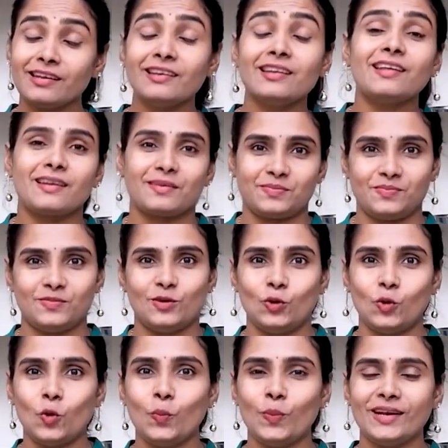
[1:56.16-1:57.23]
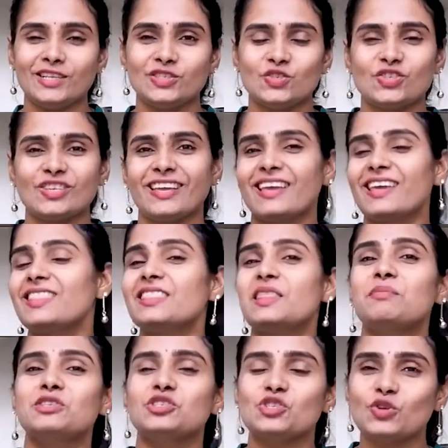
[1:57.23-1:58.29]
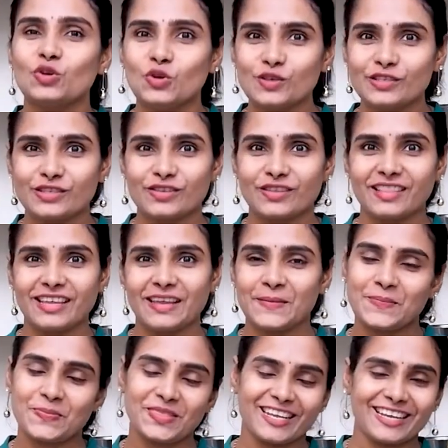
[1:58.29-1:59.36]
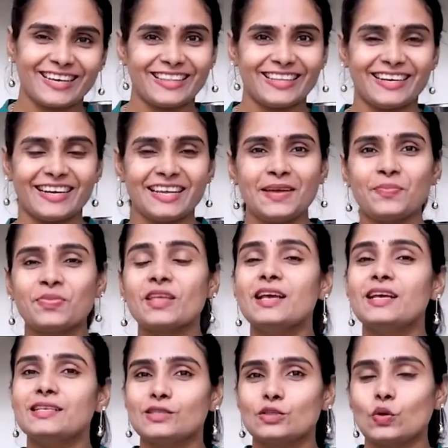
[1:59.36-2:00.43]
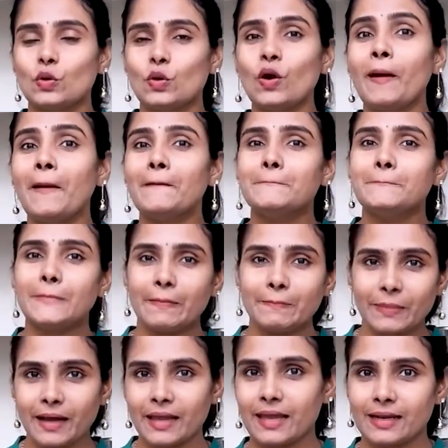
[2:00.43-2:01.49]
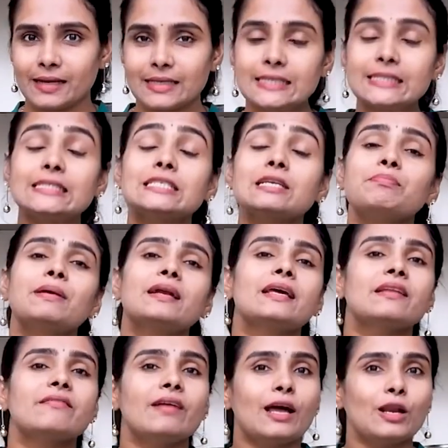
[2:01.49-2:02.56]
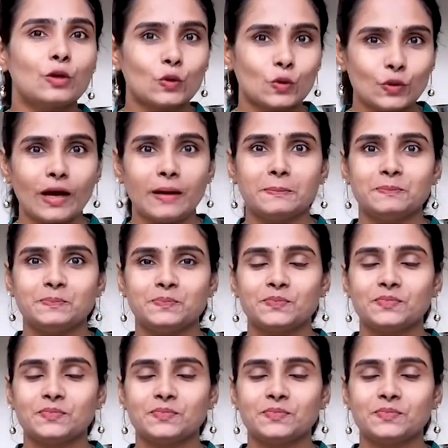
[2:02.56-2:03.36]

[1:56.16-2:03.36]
ఇన్నర్ లోపల నుంచి ఎంత మంచి గ్లో వస్తుంది కదండి సో పప్పాయని ఇష్టపడని వాళ్ళు కూడా